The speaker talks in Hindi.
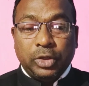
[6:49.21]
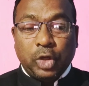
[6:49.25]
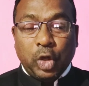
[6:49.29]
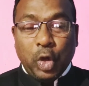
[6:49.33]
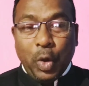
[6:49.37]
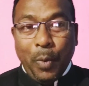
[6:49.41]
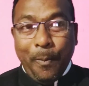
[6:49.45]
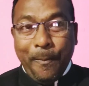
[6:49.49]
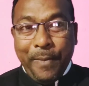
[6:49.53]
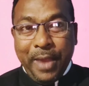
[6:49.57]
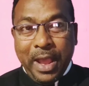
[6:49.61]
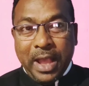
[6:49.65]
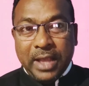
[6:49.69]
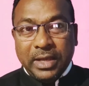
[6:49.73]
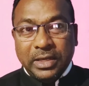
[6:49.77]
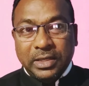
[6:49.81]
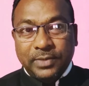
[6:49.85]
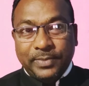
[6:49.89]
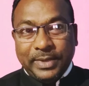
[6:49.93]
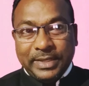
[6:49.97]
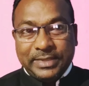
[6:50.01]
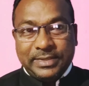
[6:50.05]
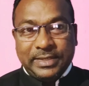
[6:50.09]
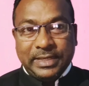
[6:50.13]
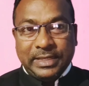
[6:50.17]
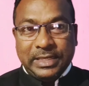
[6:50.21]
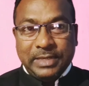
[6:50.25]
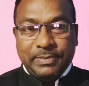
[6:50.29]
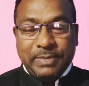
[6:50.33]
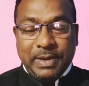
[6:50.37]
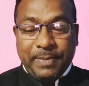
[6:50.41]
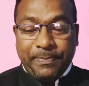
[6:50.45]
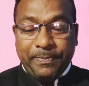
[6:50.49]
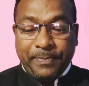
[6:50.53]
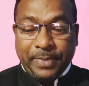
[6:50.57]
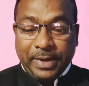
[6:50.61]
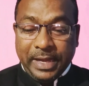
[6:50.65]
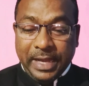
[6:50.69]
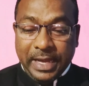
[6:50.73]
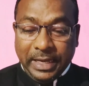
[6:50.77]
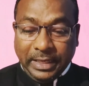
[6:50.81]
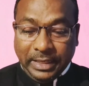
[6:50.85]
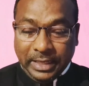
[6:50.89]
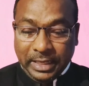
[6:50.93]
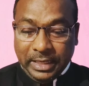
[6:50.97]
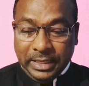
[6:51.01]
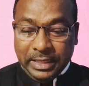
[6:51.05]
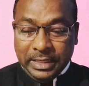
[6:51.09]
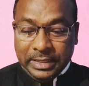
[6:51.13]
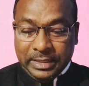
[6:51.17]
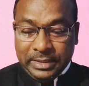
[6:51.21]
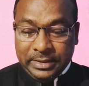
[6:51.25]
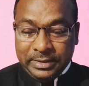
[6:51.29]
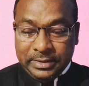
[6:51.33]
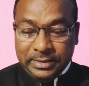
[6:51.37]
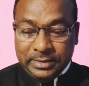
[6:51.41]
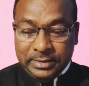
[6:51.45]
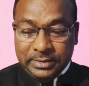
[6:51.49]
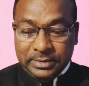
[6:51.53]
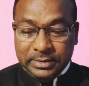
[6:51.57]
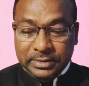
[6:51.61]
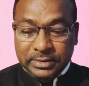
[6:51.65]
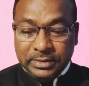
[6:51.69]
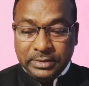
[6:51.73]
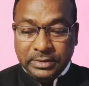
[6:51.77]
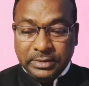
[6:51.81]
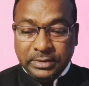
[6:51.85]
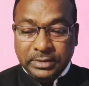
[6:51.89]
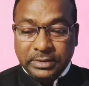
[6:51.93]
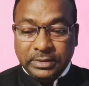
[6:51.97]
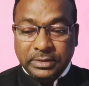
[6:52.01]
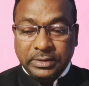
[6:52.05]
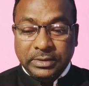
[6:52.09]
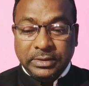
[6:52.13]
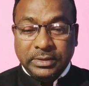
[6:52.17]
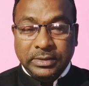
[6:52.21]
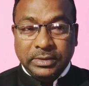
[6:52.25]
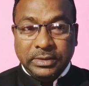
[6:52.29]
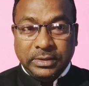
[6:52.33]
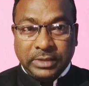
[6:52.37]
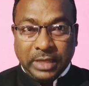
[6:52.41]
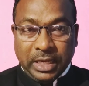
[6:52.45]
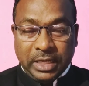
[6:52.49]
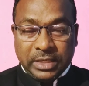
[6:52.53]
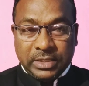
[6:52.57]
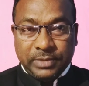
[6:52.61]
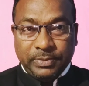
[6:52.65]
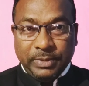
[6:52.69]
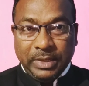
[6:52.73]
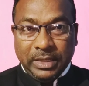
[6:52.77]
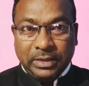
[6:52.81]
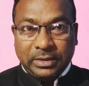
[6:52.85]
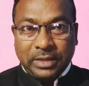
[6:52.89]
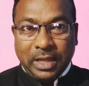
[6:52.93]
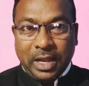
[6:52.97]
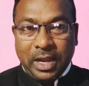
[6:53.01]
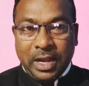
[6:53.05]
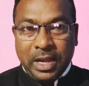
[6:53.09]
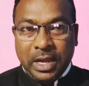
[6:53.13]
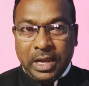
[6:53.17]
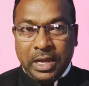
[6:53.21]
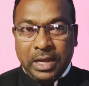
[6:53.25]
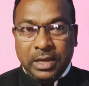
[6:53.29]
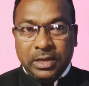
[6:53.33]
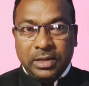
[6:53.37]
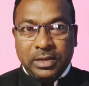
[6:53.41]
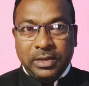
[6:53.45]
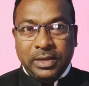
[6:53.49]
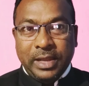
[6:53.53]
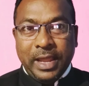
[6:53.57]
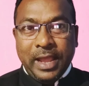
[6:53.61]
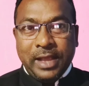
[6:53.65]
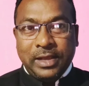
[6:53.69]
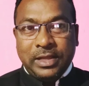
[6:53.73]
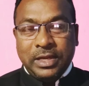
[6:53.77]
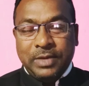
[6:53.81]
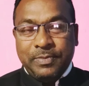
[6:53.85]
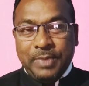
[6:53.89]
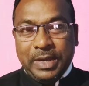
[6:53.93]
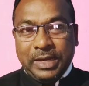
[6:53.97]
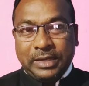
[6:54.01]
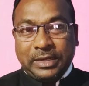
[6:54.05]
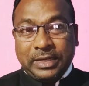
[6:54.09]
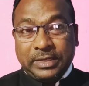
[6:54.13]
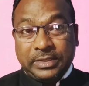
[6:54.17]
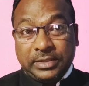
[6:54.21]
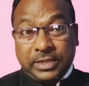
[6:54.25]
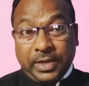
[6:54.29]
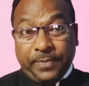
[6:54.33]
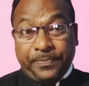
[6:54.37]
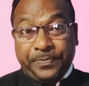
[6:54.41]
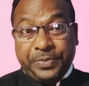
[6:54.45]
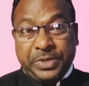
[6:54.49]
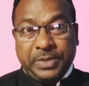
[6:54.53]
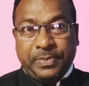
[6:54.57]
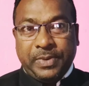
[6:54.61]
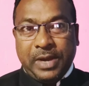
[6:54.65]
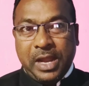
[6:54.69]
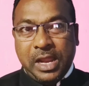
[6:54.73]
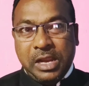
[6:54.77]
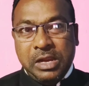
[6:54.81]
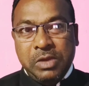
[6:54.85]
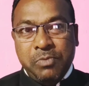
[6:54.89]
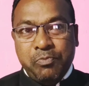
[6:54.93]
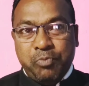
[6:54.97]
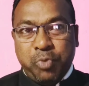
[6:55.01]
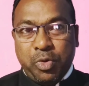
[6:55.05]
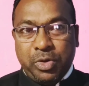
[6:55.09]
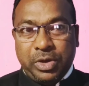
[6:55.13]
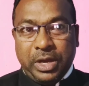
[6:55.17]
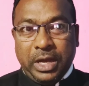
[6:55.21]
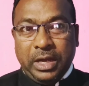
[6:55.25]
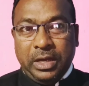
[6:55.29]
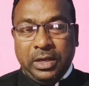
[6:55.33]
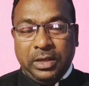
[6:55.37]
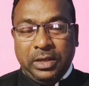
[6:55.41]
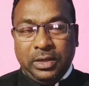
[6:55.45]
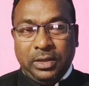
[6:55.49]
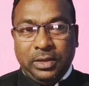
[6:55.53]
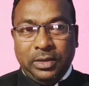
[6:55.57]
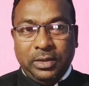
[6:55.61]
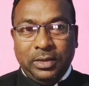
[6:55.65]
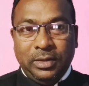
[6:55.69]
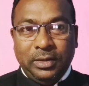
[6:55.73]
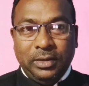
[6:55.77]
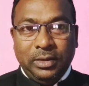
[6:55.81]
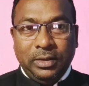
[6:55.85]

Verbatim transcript: कोलंबिया यूनिवर्सिटी में पढ़ने के लिए चांस मिलता है एग्रीमेंट का सबसे बड़ा इंपोर्टेंट